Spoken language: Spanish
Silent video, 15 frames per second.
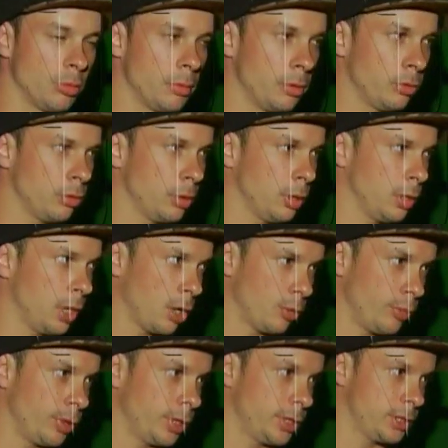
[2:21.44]
momento de las
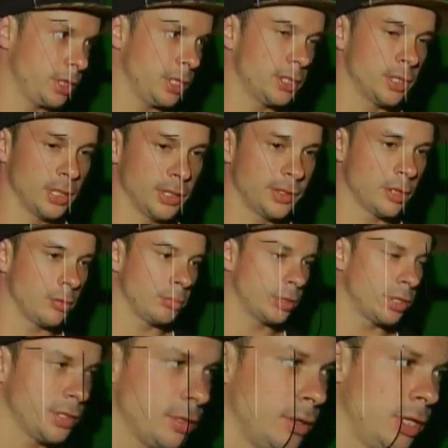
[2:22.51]
competencias dicen esta
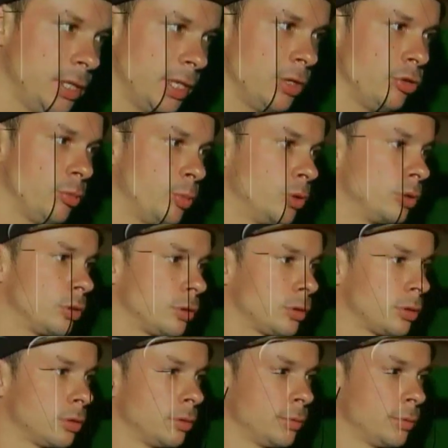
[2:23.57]
competencia vale tantos puntos?